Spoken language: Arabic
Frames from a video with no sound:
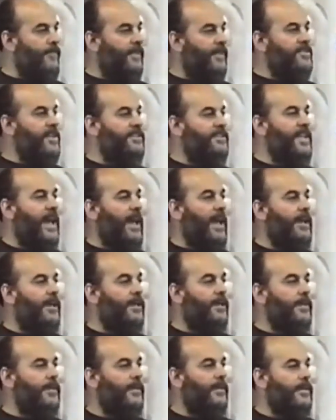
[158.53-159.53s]
في
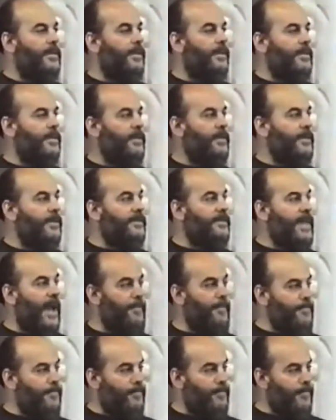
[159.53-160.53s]
الجزائر
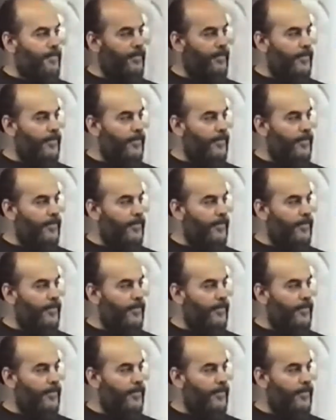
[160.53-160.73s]
تم